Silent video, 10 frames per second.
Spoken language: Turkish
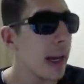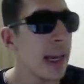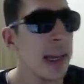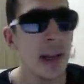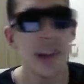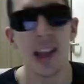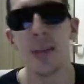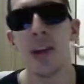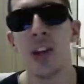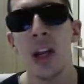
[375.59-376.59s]
En iyi
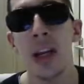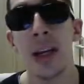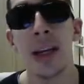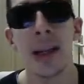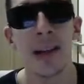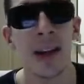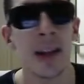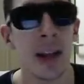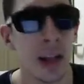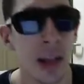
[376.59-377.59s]
SBC La Liga
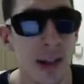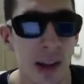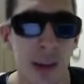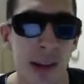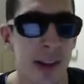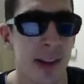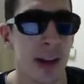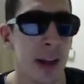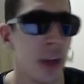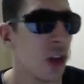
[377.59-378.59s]
Santander SBC'si
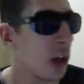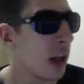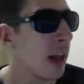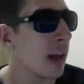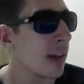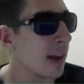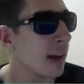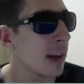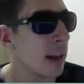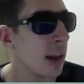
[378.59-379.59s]
arkadaşlar. La Liga
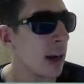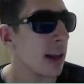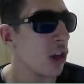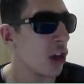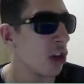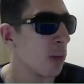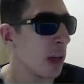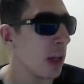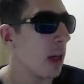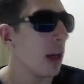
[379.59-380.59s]
Santander'den şaşmayın.